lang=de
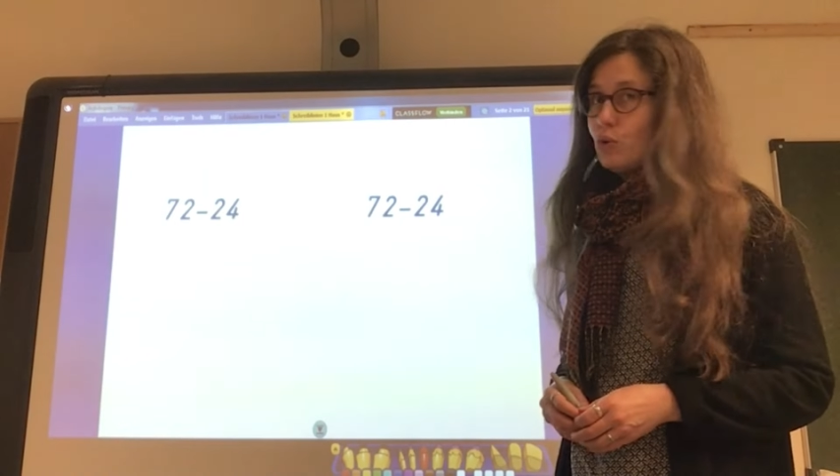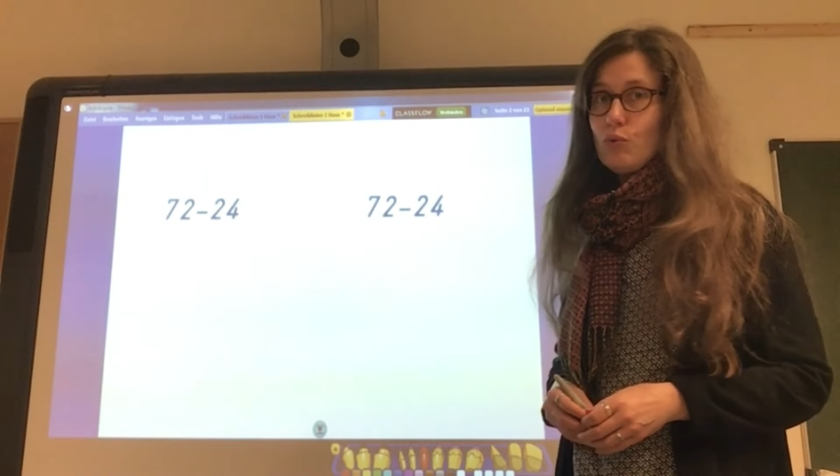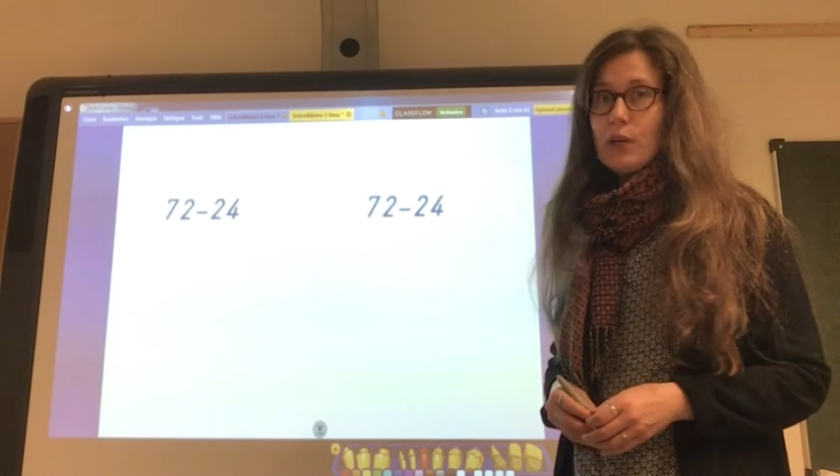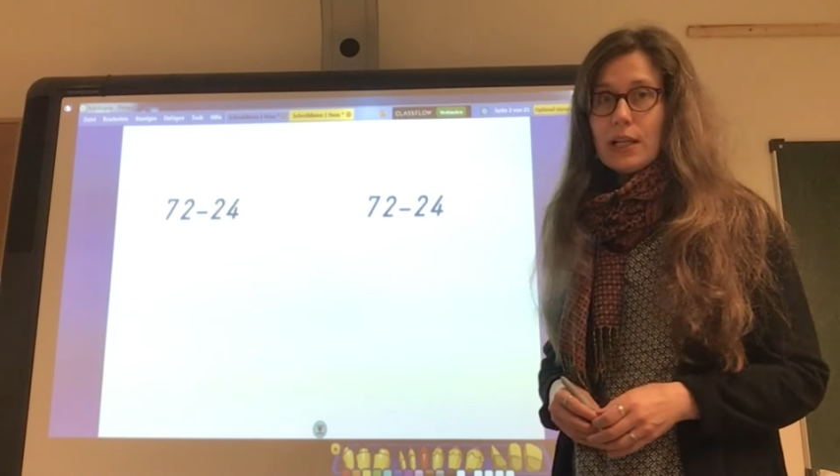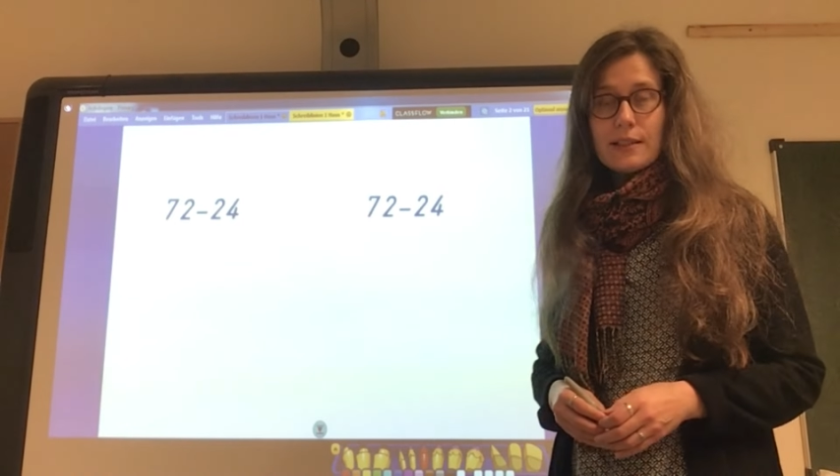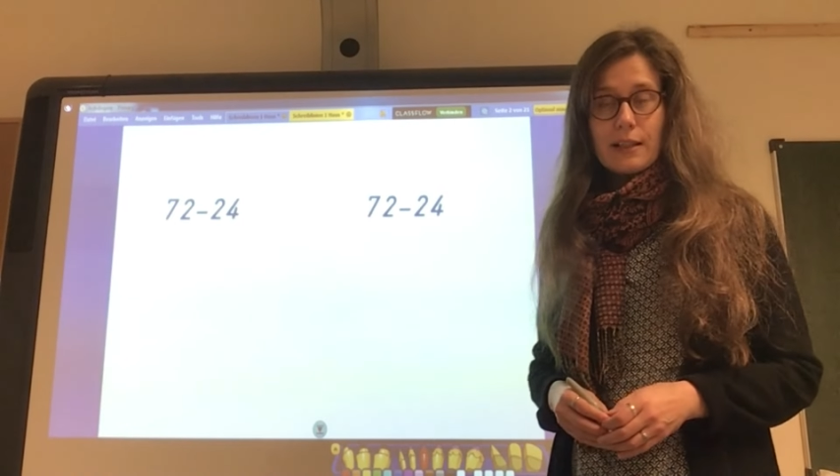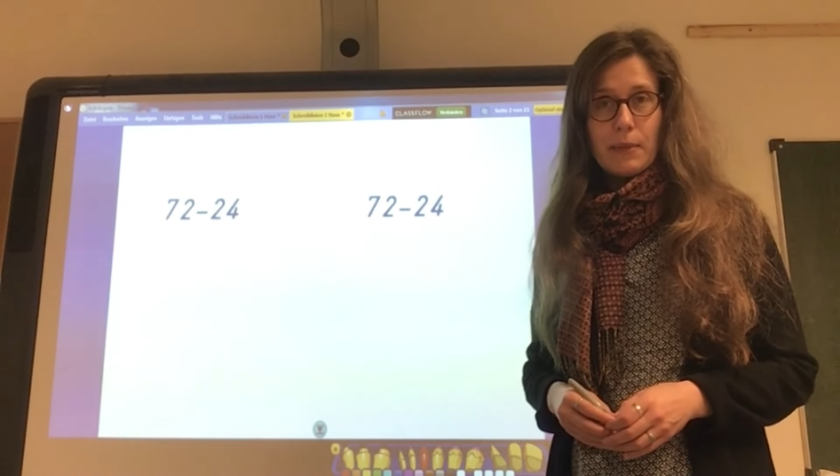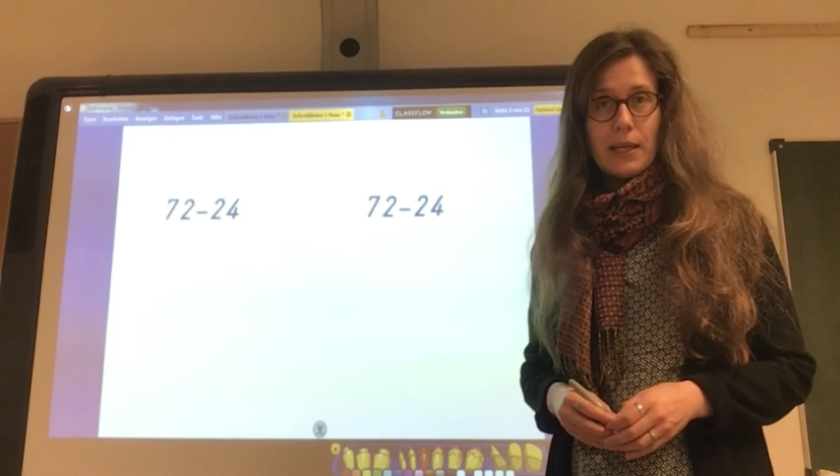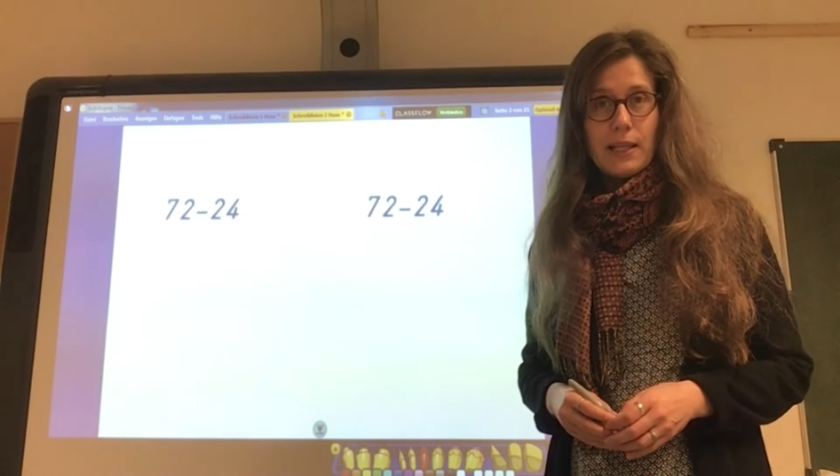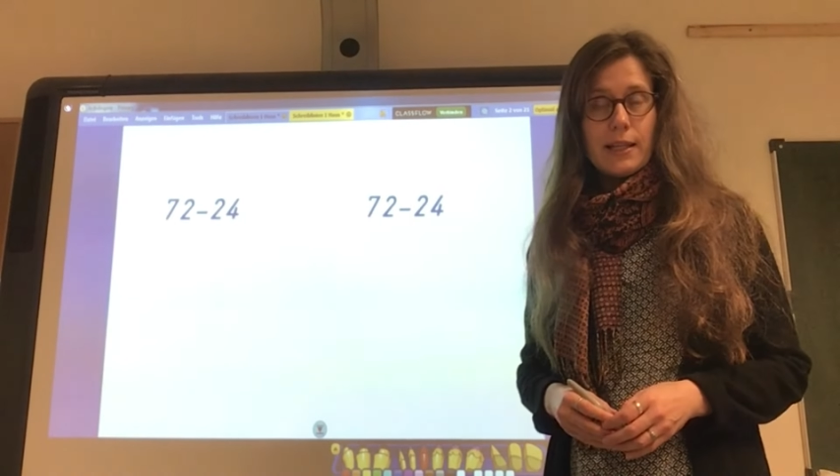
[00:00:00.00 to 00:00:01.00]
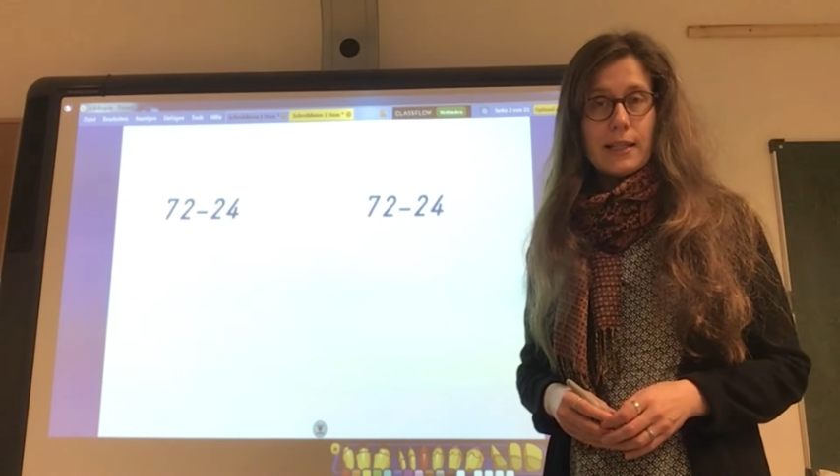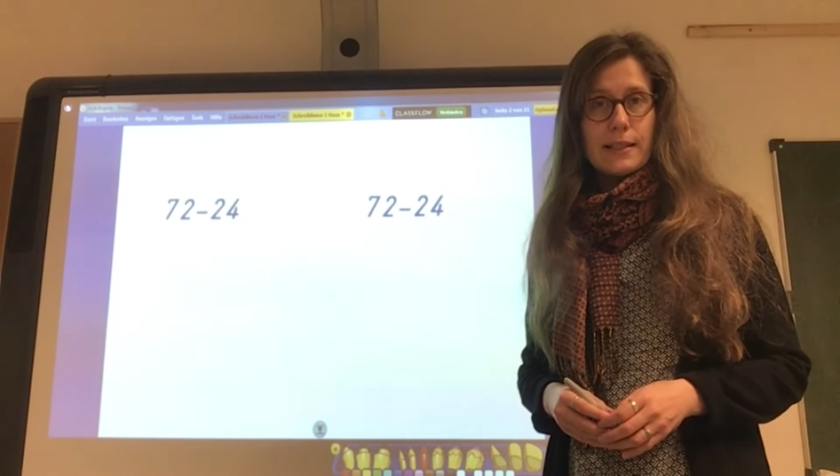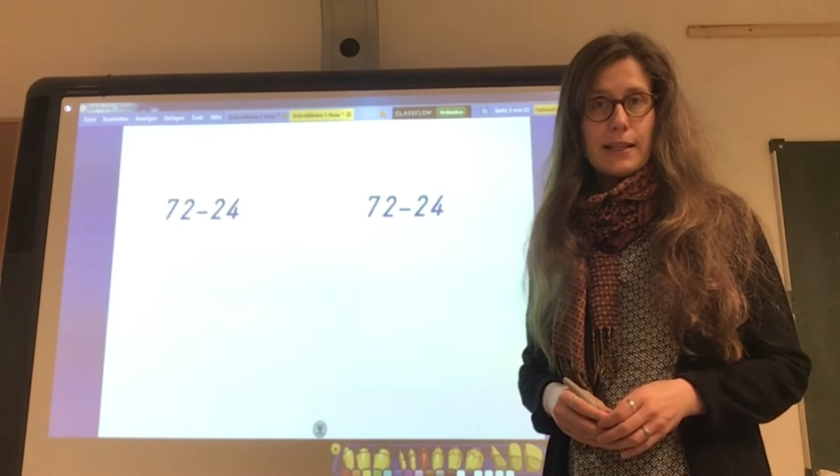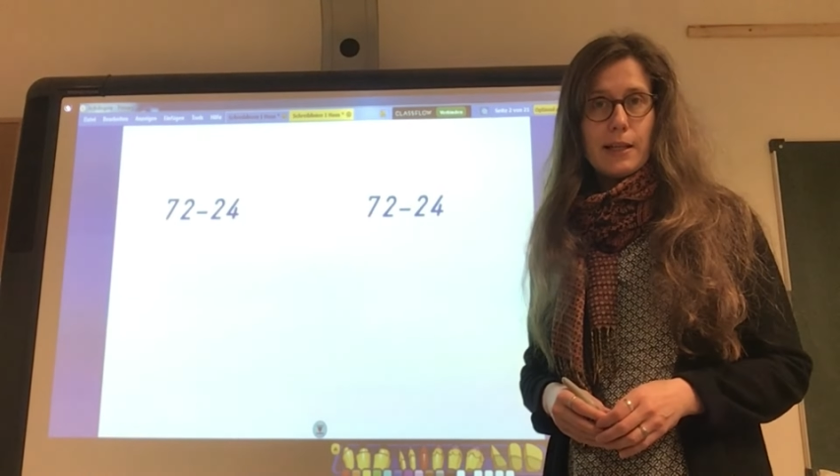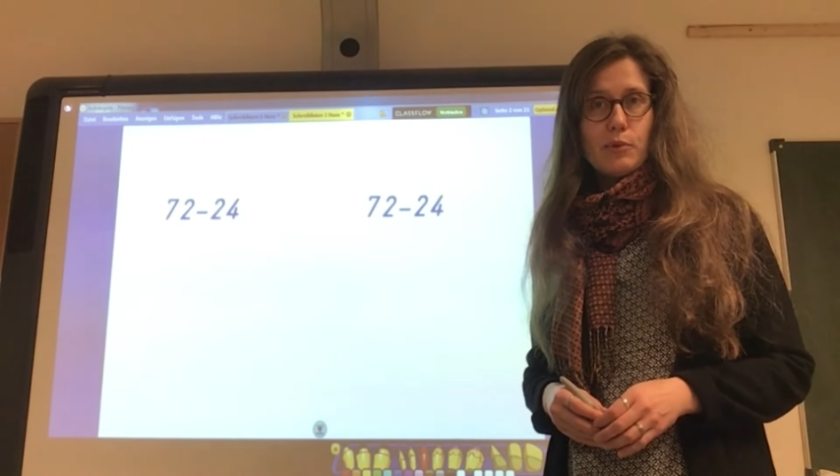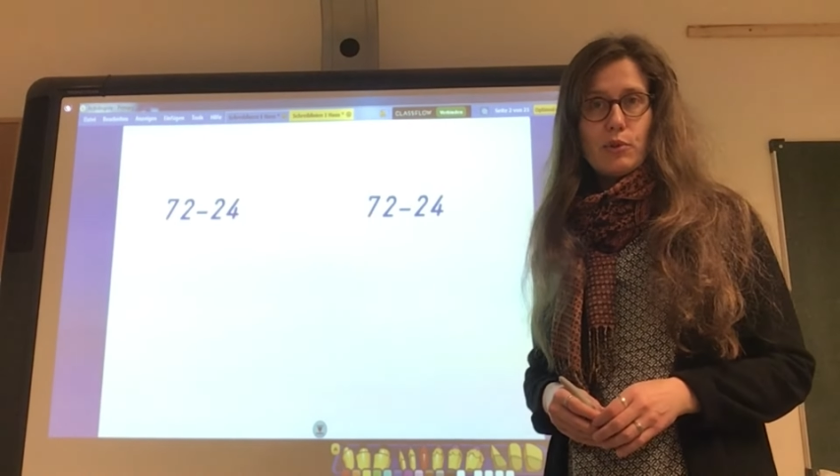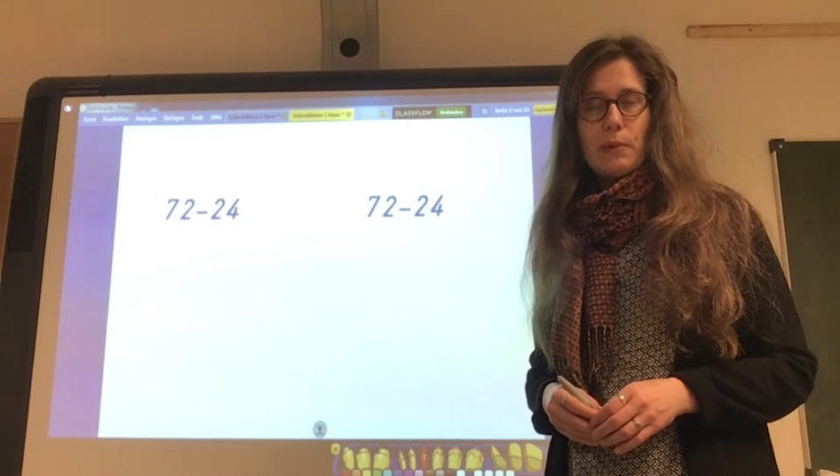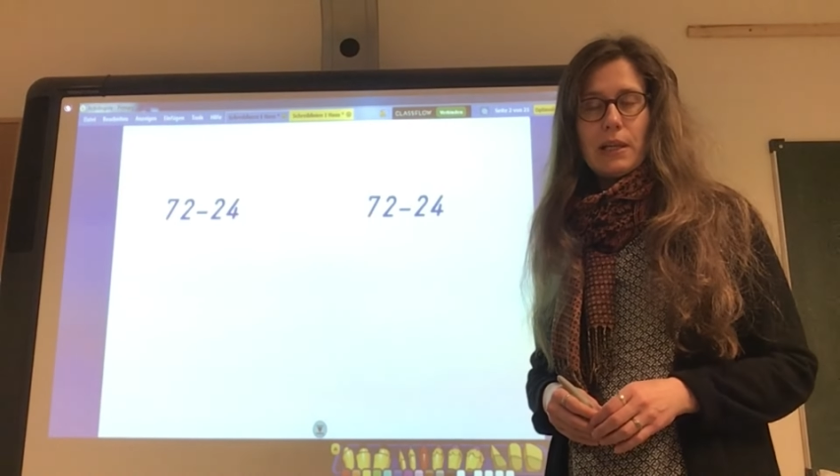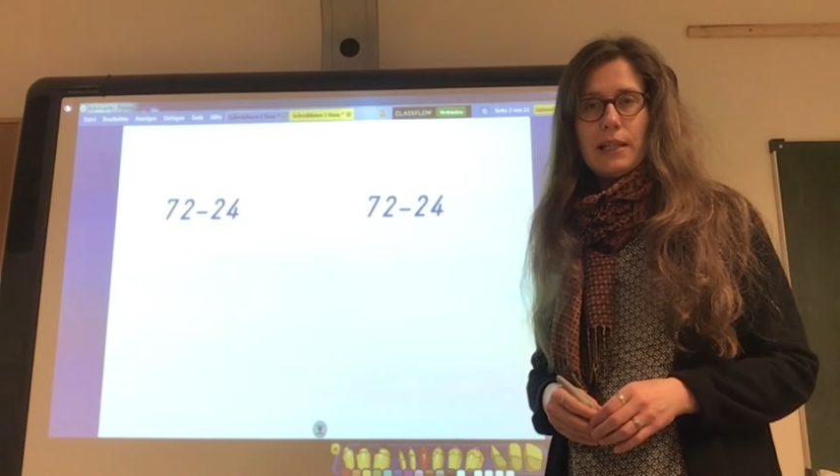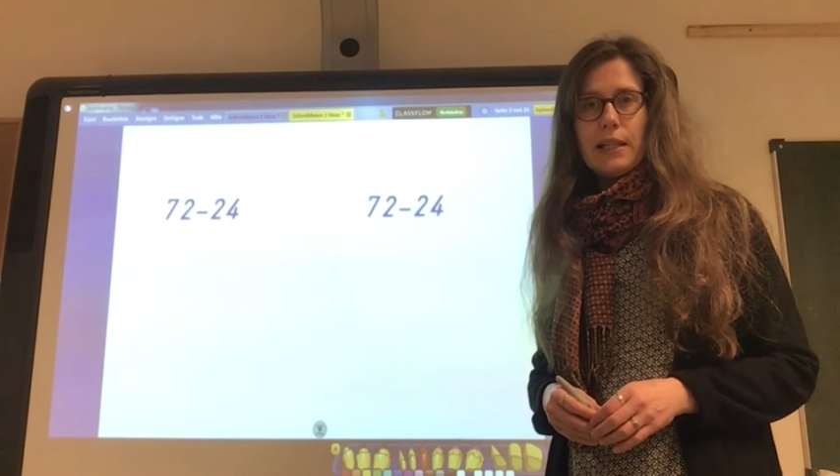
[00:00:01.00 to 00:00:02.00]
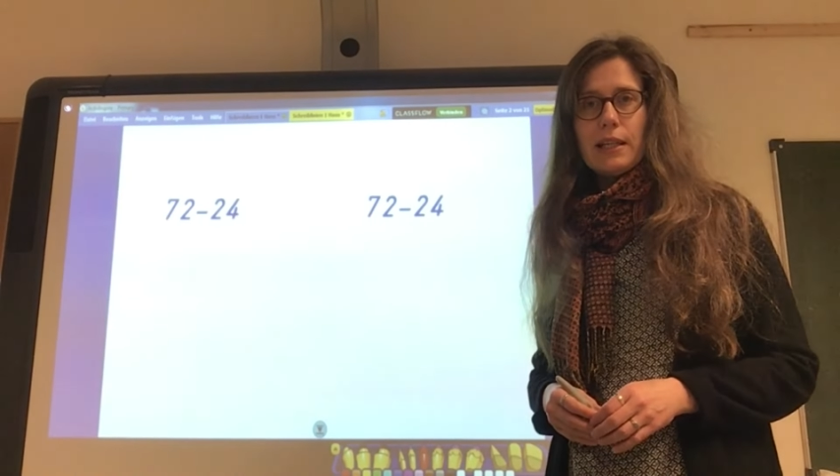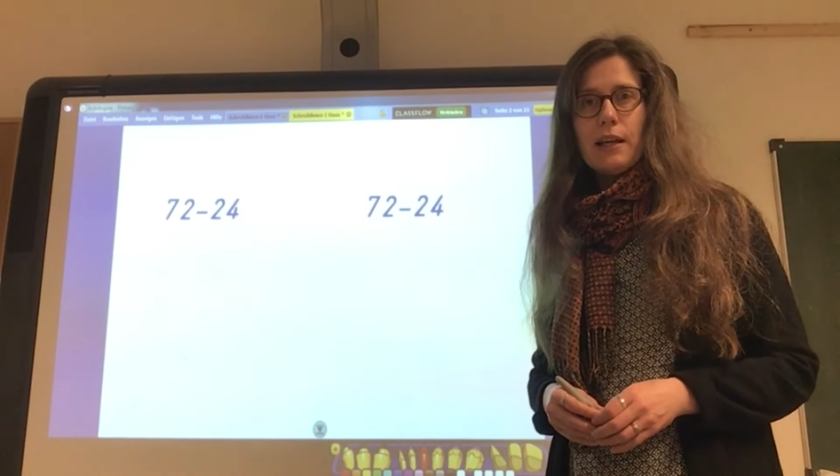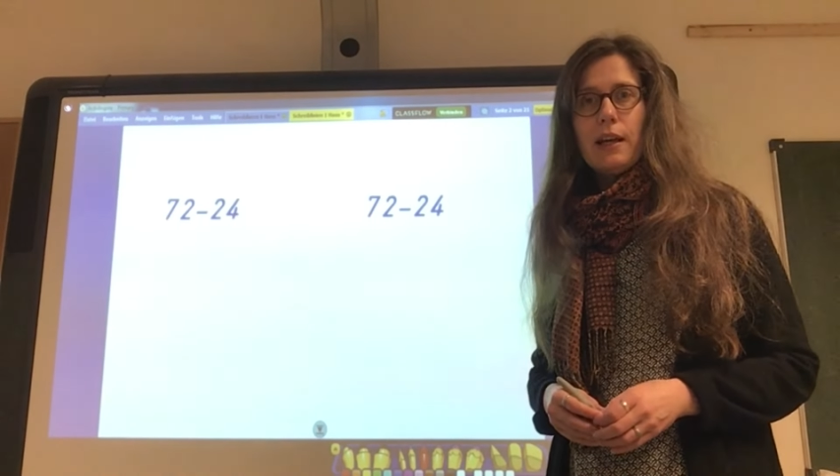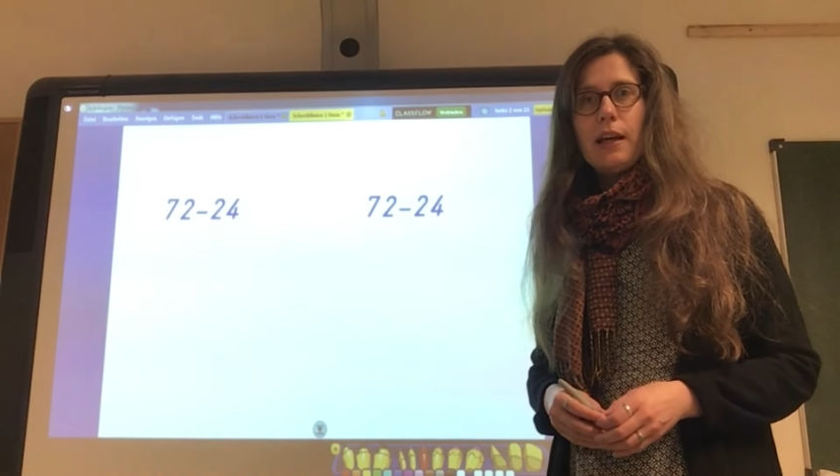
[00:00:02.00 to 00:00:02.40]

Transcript: Du kannst am Ende dann selbst überlegen,